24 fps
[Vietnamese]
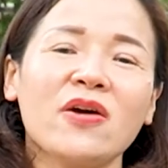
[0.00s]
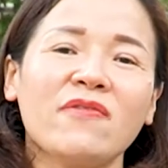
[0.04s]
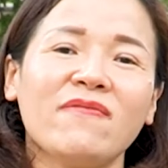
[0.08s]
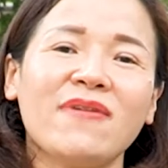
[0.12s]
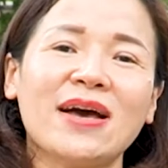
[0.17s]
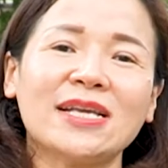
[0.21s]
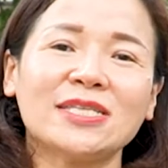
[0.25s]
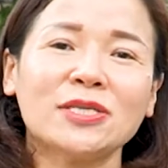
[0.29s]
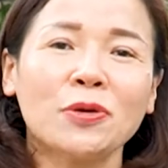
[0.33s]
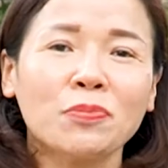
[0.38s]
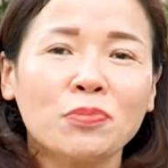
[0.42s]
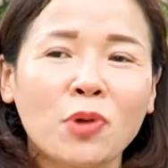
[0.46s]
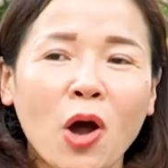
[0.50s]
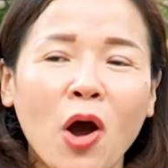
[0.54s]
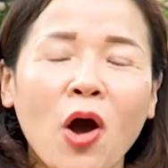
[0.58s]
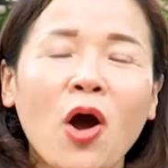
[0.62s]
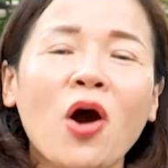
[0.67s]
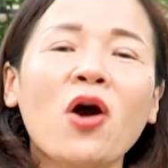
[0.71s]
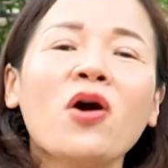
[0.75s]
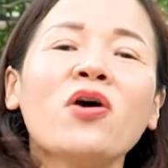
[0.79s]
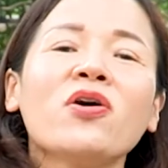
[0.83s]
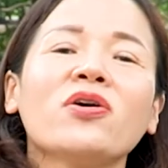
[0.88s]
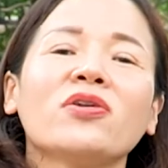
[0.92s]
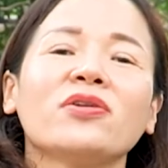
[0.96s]
và trong
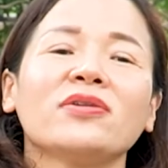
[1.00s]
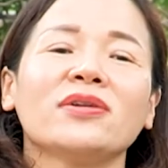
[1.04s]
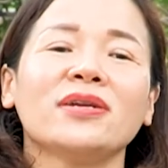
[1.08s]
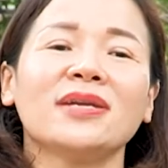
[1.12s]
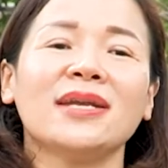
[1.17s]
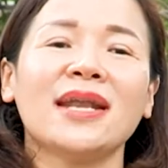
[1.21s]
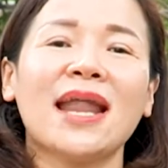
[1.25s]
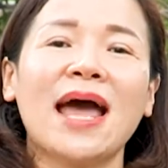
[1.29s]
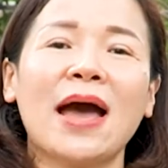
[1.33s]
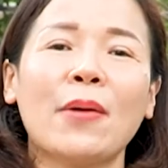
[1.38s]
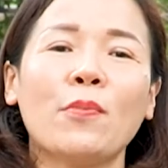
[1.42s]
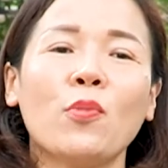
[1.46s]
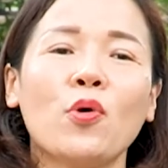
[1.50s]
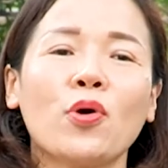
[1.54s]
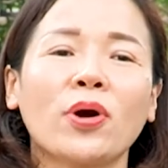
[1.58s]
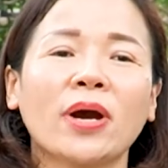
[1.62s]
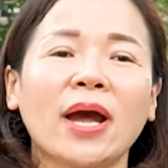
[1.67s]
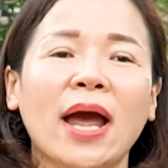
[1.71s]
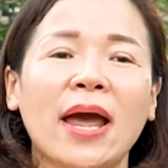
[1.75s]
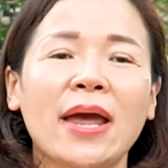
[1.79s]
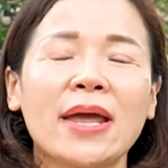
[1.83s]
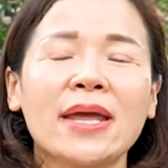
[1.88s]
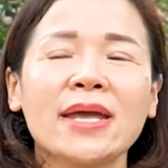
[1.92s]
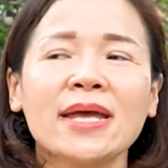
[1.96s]
đó là một
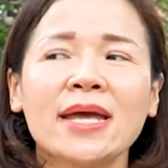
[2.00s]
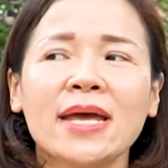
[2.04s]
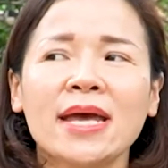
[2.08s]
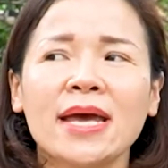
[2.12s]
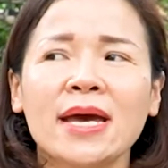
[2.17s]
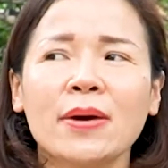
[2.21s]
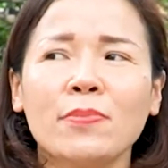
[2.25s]
cái